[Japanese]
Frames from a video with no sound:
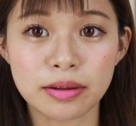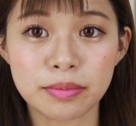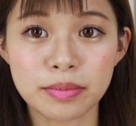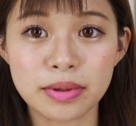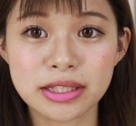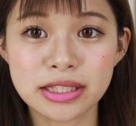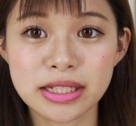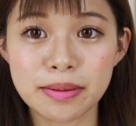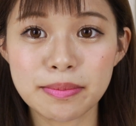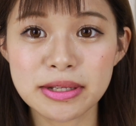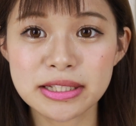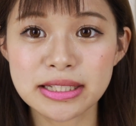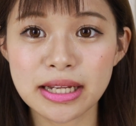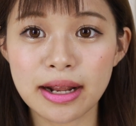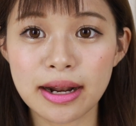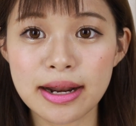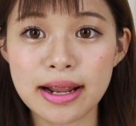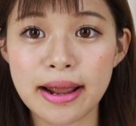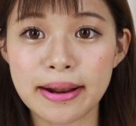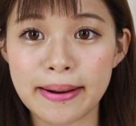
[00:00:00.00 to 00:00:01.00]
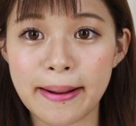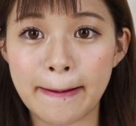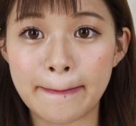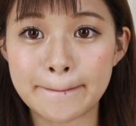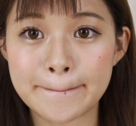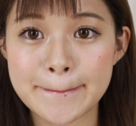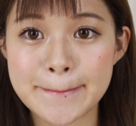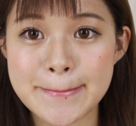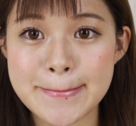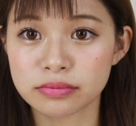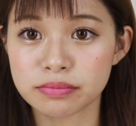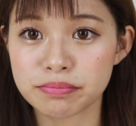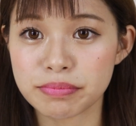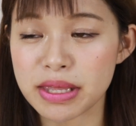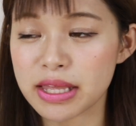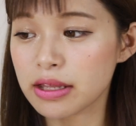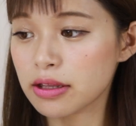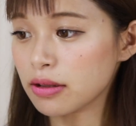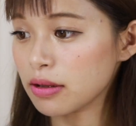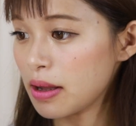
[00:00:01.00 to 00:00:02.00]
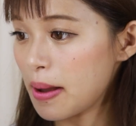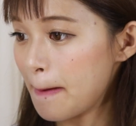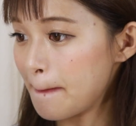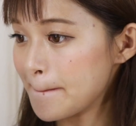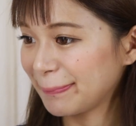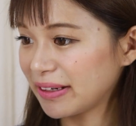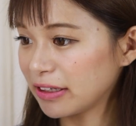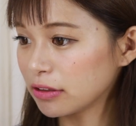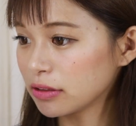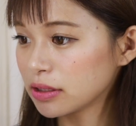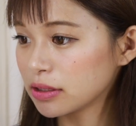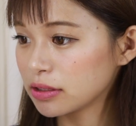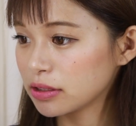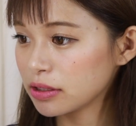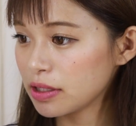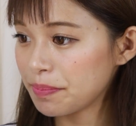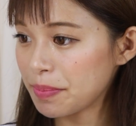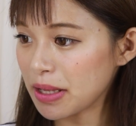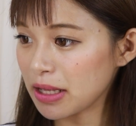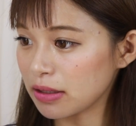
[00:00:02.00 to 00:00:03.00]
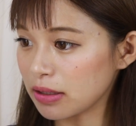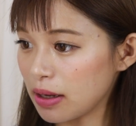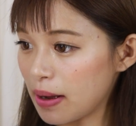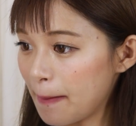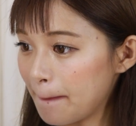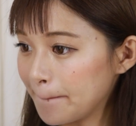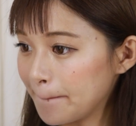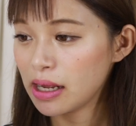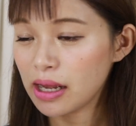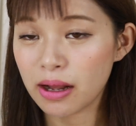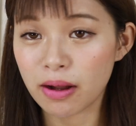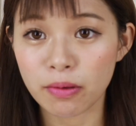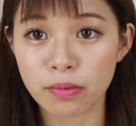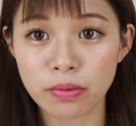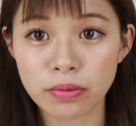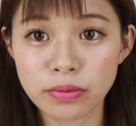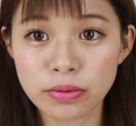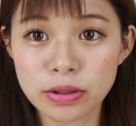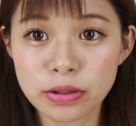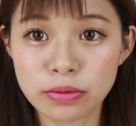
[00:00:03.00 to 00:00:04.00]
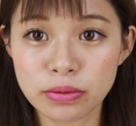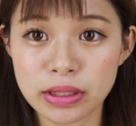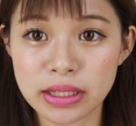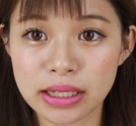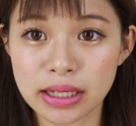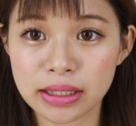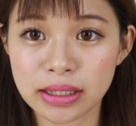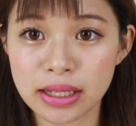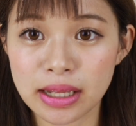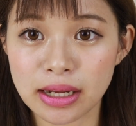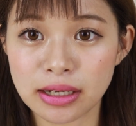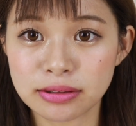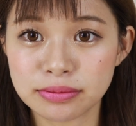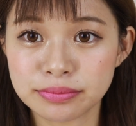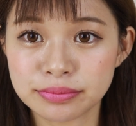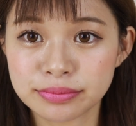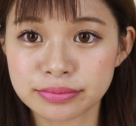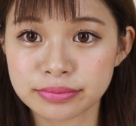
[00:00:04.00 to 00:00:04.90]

めちゃめちゃあれやなピンク薄いピンクあこの色苦手や